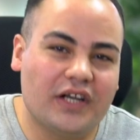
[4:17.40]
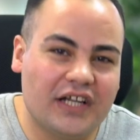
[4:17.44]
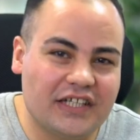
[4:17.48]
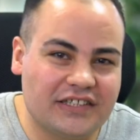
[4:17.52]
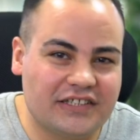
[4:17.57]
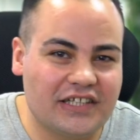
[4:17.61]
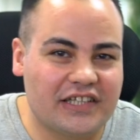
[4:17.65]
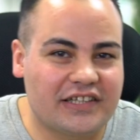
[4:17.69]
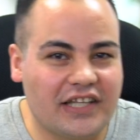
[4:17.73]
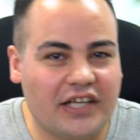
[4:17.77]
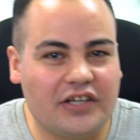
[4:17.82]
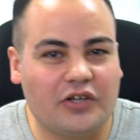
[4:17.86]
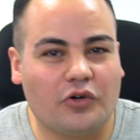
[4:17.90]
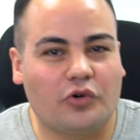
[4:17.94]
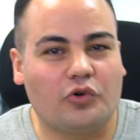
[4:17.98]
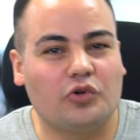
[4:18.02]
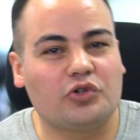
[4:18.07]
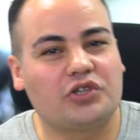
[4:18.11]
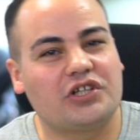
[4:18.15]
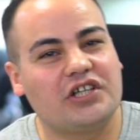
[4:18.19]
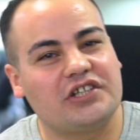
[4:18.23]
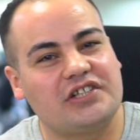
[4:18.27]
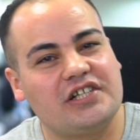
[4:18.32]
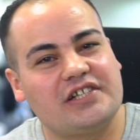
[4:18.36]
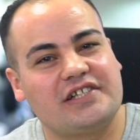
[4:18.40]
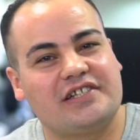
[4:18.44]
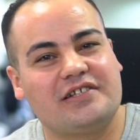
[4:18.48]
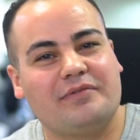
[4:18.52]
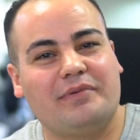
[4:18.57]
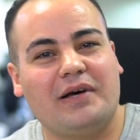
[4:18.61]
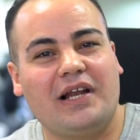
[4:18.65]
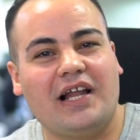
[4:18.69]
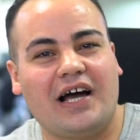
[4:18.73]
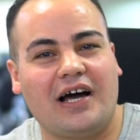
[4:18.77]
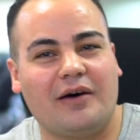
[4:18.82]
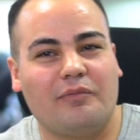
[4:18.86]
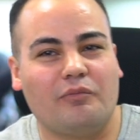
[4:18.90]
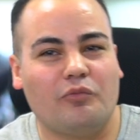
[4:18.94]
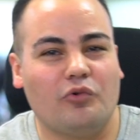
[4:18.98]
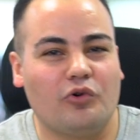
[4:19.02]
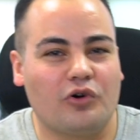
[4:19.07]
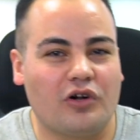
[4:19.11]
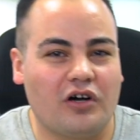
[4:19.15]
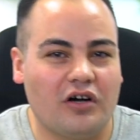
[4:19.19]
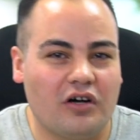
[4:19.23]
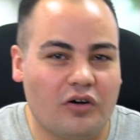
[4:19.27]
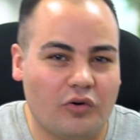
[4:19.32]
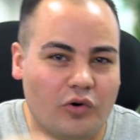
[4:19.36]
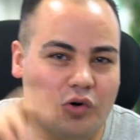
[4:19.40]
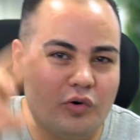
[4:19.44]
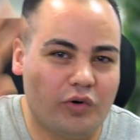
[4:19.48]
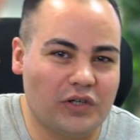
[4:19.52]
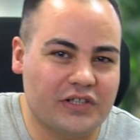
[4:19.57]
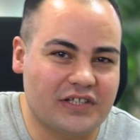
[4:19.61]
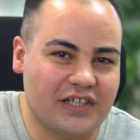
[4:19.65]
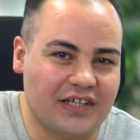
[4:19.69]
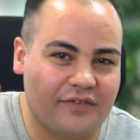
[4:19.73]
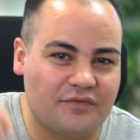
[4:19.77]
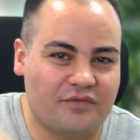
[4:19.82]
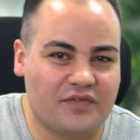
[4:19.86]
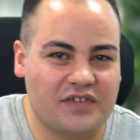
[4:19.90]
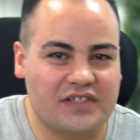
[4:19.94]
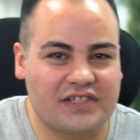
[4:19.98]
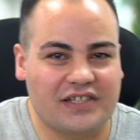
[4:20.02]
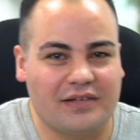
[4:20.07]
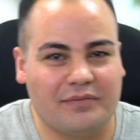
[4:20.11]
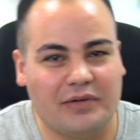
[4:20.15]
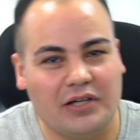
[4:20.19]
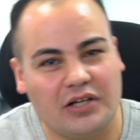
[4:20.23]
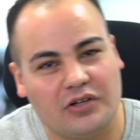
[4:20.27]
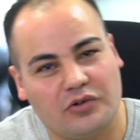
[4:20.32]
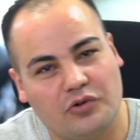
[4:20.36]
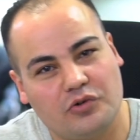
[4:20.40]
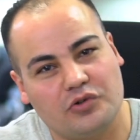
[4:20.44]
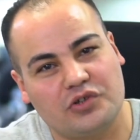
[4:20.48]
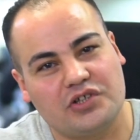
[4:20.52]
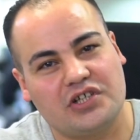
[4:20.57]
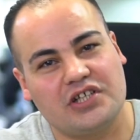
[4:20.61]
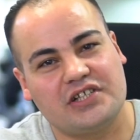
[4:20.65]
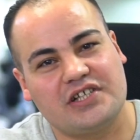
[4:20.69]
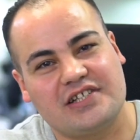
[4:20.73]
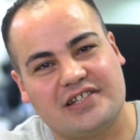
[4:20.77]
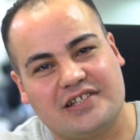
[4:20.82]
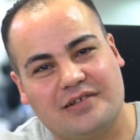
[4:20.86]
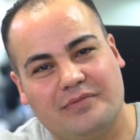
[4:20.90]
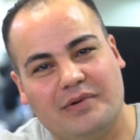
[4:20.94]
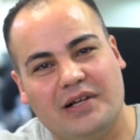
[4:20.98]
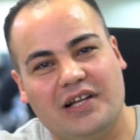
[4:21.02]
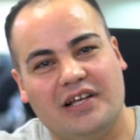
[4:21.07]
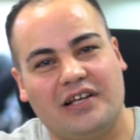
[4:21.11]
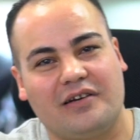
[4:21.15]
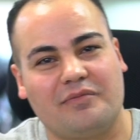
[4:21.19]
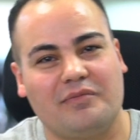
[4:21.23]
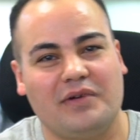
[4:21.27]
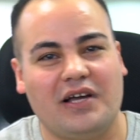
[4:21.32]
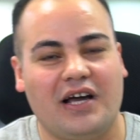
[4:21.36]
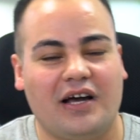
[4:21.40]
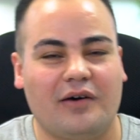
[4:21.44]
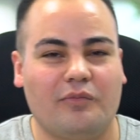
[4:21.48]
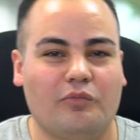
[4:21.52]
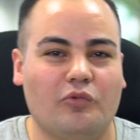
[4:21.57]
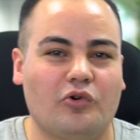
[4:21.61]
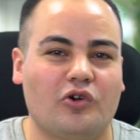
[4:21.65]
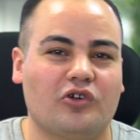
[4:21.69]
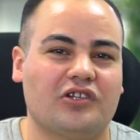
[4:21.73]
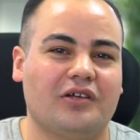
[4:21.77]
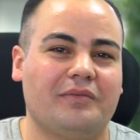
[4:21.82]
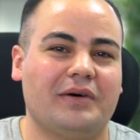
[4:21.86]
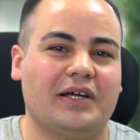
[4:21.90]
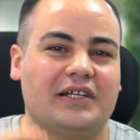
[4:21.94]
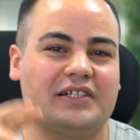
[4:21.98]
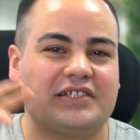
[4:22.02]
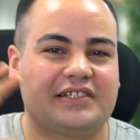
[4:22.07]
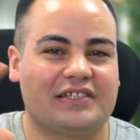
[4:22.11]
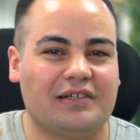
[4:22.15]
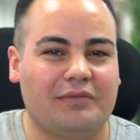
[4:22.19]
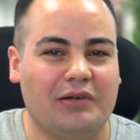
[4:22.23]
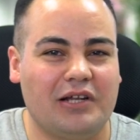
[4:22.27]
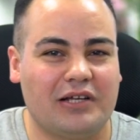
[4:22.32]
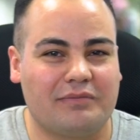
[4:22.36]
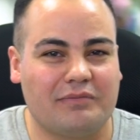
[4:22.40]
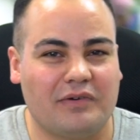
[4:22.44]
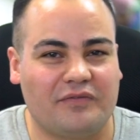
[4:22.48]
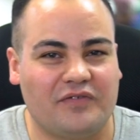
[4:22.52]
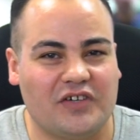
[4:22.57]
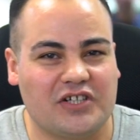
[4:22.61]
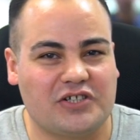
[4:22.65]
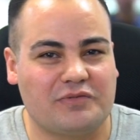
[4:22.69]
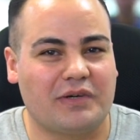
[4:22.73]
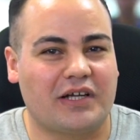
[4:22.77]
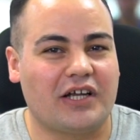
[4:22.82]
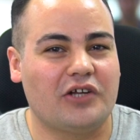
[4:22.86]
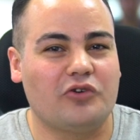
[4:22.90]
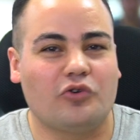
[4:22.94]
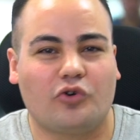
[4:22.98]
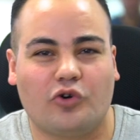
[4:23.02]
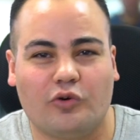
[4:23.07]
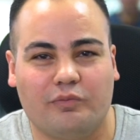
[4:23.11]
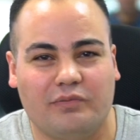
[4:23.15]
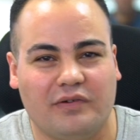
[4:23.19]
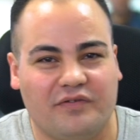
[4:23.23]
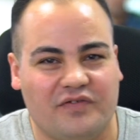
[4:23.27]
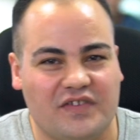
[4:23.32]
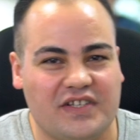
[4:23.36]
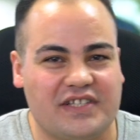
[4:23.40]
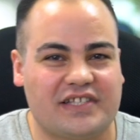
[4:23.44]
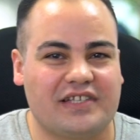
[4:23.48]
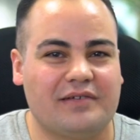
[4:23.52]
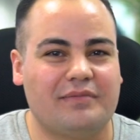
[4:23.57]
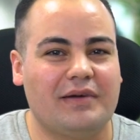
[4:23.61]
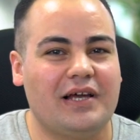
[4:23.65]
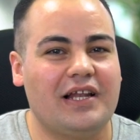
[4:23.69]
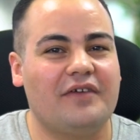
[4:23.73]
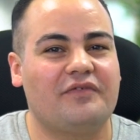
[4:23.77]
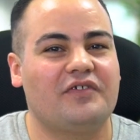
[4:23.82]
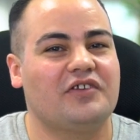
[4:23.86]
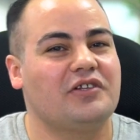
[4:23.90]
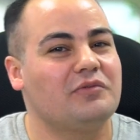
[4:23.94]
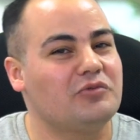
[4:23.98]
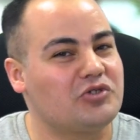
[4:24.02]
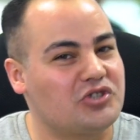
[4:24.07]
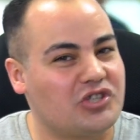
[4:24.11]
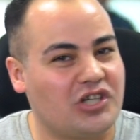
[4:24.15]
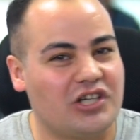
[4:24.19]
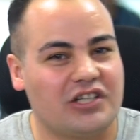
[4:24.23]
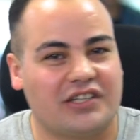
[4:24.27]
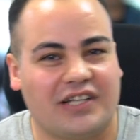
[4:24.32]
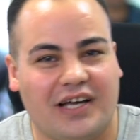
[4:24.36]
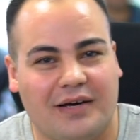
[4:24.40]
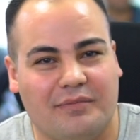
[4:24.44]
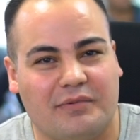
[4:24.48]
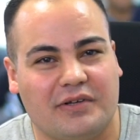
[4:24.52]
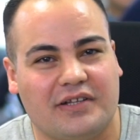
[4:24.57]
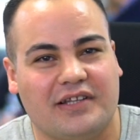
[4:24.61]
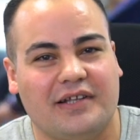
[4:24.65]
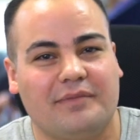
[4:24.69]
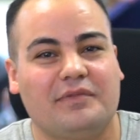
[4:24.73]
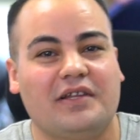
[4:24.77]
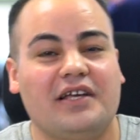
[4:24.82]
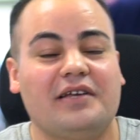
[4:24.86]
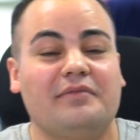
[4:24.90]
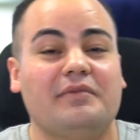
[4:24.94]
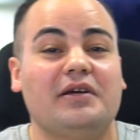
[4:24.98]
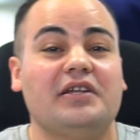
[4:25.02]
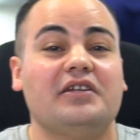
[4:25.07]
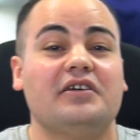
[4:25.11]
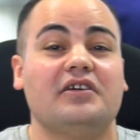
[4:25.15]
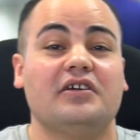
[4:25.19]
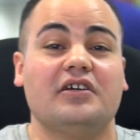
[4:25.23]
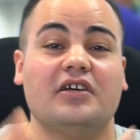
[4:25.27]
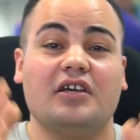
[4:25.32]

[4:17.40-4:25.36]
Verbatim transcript: نازل تاني خد كيس الزباله يا عموره وهو ساكن في الزمالك خد كيس الزباله ارميه يا عموره طبعا الزمالك ما فيهاش مكان يكب فيه الزباله فدي مشكله عمرو دياب دايما